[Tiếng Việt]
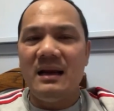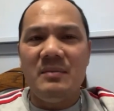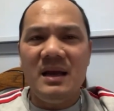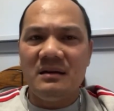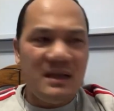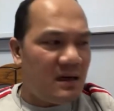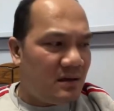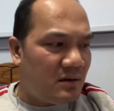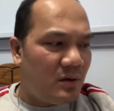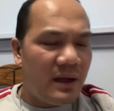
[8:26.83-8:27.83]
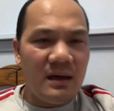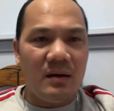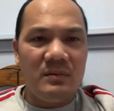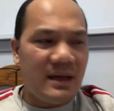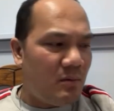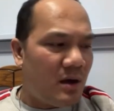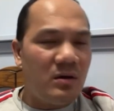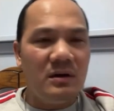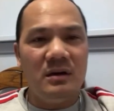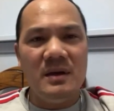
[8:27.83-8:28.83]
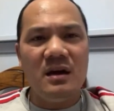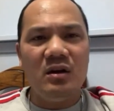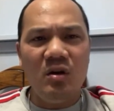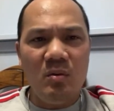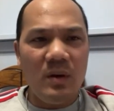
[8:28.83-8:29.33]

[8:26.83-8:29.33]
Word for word: để biết được chiến lược của tụi hán cộng chẳng qua con người bây giờ ngu